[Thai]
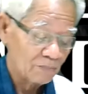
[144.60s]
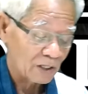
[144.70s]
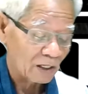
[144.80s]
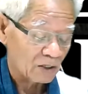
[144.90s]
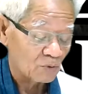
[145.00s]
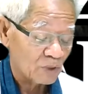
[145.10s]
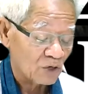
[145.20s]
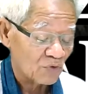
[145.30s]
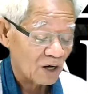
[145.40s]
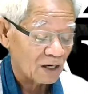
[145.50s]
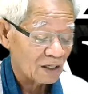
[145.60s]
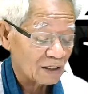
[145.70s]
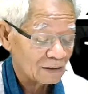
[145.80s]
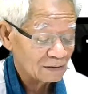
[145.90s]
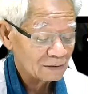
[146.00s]
ไม่ให้ก็ไม่ได้ว่า
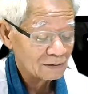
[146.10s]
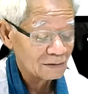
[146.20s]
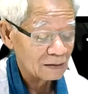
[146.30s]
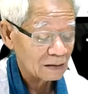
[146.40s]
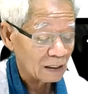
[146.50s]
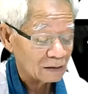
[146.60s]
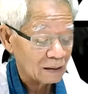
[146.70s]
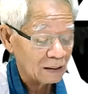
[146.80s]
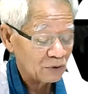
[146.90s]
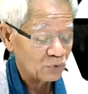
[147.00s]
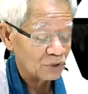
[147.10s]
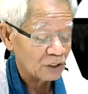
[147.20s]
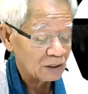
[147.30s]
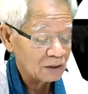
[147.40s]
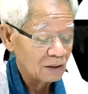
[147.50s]
อยากจะให้อยู่กิ
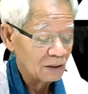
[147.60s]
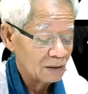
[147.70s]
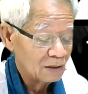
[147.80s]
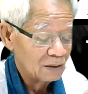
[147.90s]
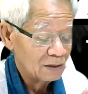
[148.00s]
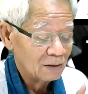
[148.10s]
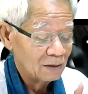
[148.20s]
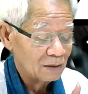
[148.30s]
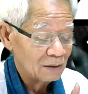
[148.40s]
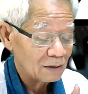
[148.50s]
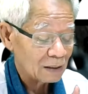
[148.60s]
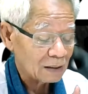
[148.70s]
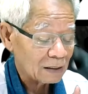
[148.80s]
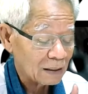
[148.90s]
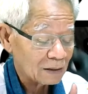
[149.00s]
น
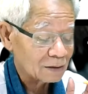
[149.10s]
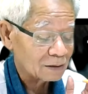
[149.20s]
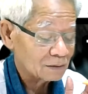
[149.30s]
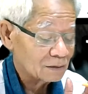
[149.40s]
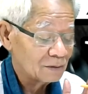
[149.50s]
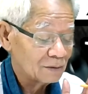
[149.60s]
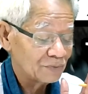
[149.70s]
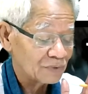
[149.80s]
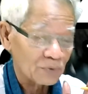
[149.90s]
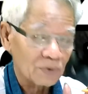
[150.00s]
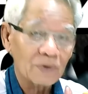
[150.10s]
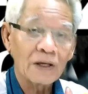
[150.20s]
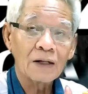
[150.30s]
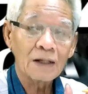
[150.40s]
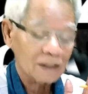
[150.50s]
นานๆ ก็สนุนตัวเอง
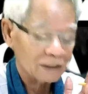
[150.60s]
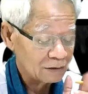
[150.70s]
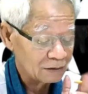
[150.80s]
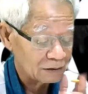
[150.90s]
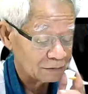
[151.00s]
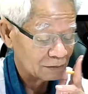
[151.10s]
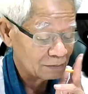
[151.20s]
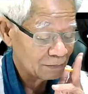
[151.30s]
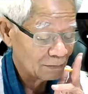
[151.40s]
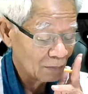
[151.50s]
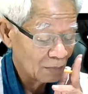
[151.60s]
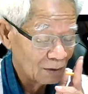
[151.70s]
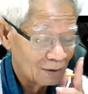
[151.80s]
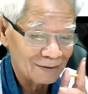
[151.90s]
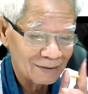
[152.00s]
ก็แล้วกัน
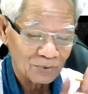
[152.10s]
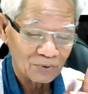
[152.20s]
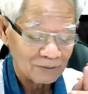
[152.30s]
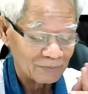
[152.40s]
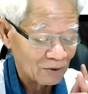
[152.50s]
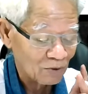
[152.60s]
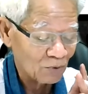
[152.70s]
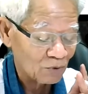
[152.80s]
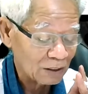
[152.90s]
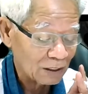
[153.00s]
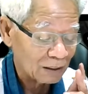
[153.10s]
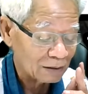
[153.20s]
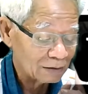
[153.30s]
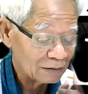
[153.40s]
ลุงนี่มันโคตรง่ายเลย